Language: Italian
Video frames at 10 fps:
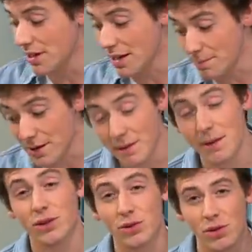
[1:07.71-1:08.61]
In
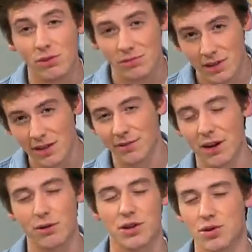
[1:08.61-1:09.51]
abbinamento delle
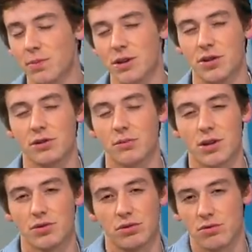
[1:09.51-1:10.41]
fragole sopra secondo me
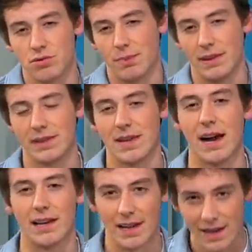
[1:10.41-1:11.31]
sono
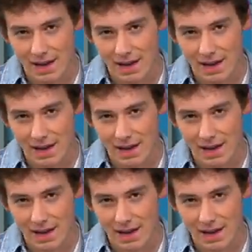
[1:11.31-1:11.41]
spaziali.